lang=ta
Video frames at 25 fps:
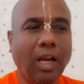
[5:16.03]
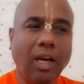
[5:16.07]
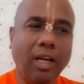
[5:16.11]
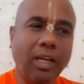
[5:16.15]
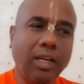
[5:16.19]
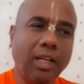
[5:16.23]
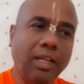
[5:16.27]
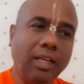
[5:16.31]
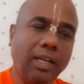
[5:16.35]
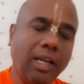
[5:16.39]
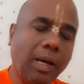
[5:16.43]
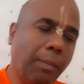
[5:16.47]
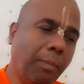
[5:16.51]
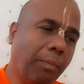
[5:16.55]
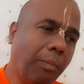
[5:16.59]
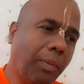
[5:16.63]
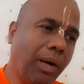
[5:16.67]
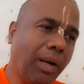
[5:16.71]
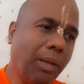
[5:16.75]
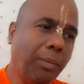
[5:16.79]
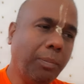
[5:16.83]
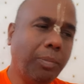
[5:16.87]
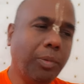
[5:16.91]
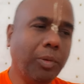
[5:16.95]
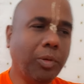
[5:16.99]
ஆனால்
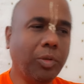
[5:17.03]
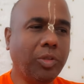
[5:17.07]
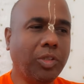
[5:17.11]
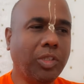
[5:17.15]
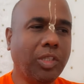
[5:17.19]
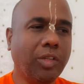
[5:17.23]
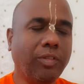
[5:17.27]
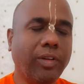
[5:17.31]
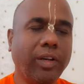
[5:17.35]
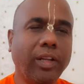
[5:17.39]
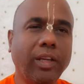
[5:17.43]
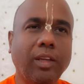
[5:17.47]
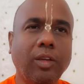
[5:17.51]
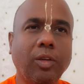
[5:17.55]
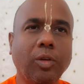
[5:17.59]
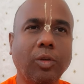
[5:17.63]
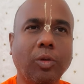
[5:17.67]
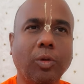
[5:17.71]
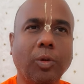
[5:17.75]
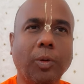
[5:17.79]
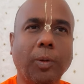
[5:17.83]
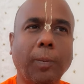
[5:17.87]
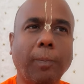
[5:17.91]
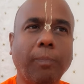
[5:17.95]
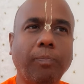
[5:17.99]
நம்மளை பொறுத்த
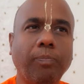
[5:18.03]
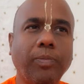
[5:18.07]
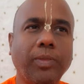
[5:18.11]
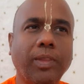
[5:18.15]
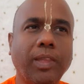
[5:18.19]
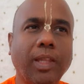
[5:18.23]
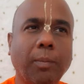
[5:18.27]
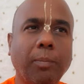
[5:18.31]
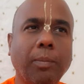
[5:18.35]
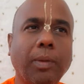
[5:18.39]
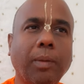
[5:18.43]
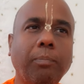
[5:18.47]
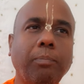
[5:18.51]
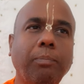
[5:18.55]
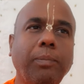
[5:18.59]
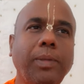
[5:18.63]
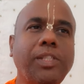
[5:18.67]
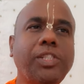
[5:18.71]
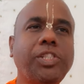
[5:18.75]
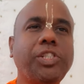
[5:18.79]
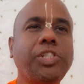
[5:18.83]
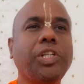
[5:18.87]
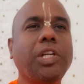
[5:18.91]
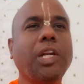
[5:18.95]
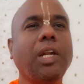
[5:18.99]
வரைக்கும் நம்ம
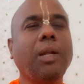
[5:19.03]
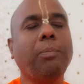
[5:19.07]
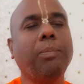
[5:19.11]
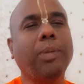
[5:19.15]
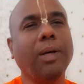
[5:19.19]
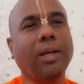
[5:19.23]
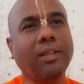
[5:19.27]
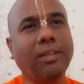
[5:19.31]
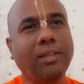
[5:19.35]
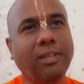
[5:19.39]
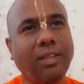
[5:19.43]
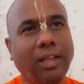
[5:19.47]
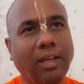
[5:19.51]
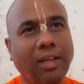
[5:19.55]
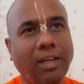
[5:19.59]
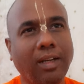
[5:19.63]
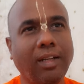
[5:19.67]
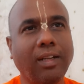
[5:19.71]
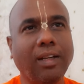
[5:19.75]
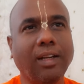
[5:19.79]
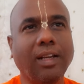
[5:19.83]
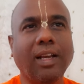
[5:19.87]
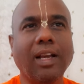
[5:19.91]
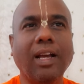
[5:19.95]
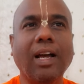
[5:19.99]
மிஸ்ர
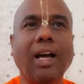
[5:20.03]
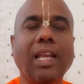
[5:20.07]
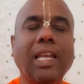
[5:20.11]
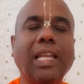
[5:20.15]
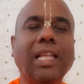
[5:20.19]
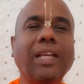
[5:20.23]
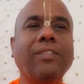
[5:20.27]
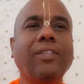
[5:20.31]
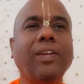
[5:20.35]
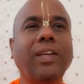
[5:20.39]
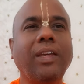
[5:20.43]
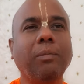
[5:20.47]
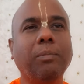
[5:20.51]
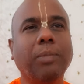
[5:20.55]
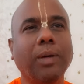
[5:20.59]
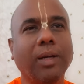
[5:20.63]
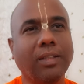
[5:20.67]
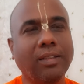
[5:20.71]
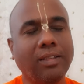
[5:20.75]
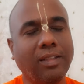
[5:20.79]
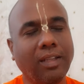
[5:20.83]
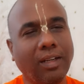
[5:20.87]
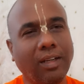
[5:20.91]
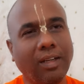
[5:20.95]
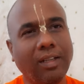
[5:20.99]
பக்தர்கள் கலவை
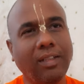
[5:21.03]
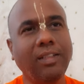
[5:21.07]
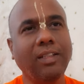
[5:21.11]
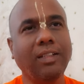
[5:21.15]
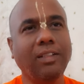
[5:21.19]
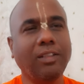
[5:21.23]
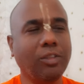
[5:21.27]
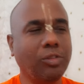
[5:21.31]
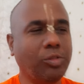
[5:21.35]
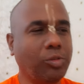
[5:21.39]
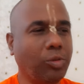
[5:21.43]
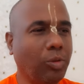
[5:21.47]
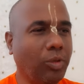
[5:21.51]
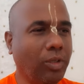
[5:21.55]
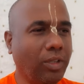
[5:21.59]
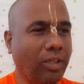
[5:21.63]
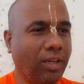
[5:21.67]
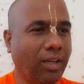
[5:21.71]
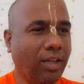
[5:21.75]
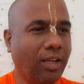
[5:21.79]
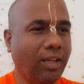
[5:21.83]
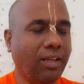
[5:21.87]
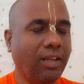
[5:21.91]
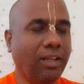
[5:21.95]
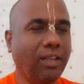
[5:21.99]
பக்தர்கள் என்று
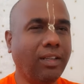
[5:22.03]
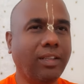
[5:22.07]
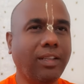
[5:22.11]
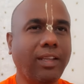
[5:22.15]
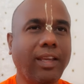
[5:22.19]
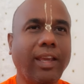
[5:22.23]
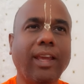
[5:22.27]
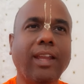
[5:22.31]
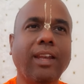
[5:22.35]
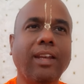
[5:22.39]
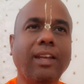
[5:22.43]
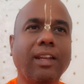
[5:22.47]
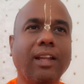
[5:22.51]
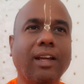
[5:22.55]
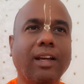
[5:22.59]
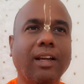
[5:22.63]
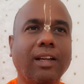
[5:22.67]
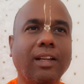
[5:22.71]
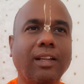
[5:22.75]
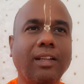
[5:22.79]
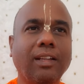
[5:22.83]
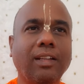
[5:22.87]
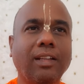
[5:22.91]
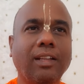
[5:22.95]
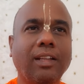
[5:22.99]
சொல்லுகிறார்கள் ஏன்னா
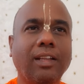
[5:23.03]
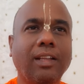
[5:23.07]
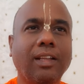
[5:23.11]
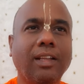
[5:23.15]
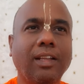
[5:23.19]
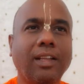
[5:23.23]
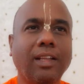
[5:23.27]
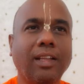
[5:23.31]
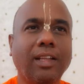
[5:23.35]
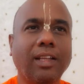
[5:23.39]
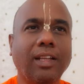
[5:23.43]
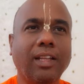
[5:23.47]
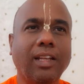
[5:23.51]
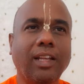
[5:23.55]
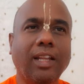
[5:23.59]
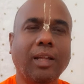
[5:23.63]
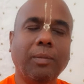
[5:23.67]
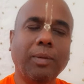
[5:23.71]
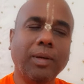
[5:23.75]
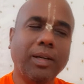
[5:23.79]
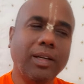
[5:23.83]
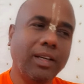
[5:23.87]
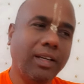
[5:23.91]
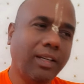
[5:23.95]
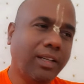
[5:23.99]

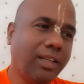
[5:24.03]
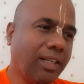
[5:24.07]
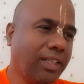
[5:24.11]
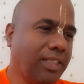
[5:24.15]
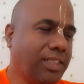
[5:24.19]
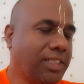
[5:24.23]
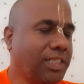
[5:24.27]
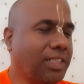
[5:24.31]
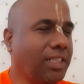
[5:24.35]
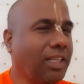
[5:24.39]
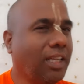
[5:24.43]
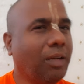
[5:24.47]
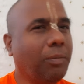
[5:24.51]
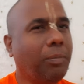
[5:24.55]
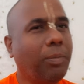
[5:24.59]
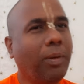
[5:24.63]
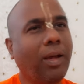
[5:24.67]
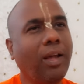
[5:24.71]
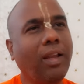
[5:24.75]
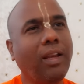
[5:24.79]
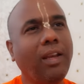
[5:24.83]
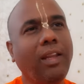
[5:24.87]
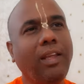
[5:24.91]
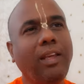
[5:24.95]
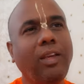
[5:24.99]
நமக்கு கிருஷ்ணர்
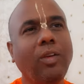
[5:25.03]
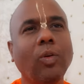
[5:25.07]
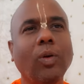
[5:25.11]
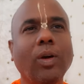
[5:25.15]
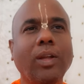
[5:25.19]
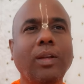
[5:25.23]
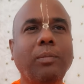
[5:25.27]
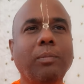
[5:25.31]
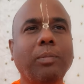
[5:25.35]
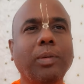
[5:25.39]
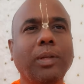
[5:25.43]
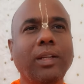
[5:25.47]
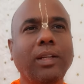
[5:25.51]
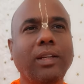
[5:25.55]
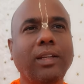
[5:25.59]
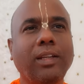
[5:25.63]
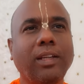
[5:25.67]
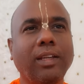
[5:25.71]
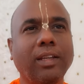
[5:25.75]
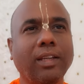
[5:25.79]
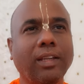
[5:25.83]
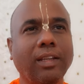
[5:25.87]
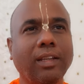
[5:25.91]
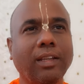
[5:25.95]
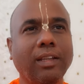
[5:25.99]
பால்லையும் அன்பு
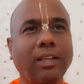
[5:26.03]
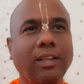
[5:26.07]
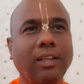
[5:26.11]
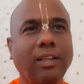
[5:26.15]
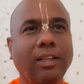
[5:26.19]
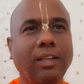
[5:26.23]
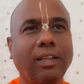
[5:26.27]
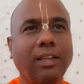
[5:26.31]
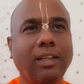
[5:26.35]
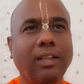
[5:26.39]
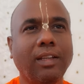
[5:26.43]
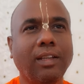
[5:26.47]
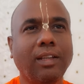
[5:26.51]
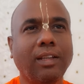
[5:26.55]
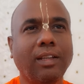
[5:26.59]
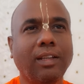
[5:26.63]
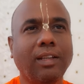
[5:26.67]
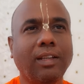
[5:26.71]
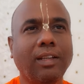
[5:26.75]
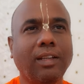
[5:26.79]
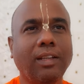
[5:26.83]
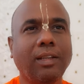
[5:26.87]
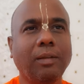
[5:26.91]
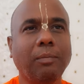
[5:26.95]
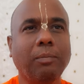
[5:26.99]

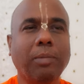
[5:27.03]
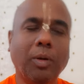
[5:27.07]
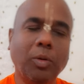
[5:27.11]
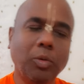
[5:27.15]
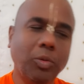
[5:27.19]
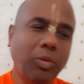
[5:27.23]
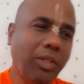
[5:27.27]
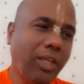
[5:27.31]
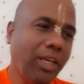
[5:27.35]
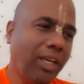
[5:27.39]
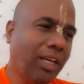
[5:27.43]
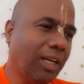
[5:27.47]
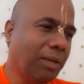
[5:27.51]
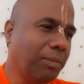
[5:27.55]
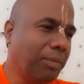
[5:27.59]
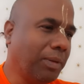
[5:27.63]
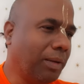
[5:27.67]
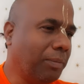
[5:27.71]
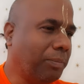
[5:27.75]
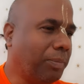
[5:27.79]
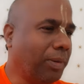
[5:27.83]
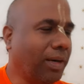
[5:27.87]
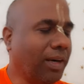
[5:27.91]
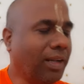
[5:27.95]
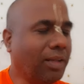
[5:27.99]
இருக்குது
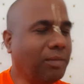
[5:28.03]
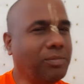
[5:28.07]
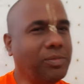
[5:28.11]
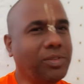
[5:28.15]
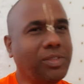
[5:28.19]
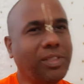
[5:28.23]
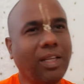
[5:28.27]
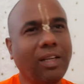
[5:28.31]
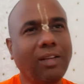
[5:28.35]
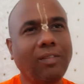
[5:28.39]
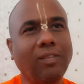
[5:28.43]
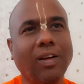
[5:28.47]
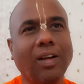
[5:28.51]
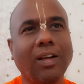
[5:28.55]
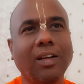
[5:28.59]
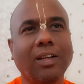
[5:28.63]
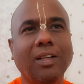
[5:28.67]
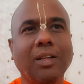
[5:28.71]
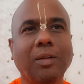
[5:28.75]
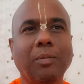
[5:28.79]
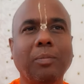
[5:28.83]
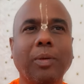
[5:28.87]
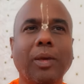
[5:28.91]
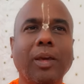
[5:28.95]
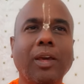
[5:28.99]
பௌதீகமாக பணம்
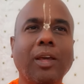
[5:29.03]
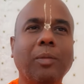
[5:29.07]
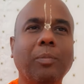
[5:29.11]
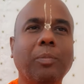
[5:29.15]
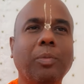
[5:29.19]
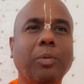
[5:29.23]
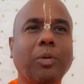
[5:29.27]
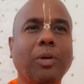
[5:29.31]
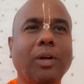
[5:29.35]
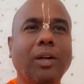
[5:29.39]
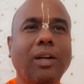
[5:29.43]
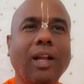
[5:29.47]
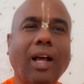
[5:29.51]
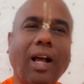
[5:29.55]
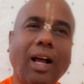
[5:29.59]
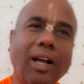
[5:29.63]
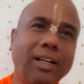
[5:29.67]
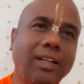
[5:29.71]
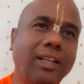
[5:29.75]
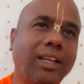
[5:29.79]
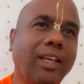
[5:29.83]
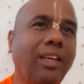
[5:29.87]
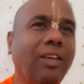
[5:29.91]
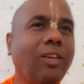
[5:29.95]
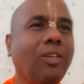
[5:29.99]
செல்வாக்கு பேர் புகழ்
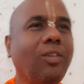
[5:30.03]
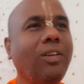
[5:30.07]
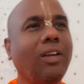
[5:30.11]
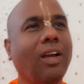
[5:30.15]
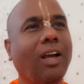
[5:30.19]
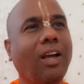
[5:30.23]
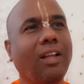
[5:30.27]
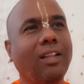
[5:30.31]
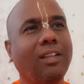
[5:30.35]
அங்கேயும்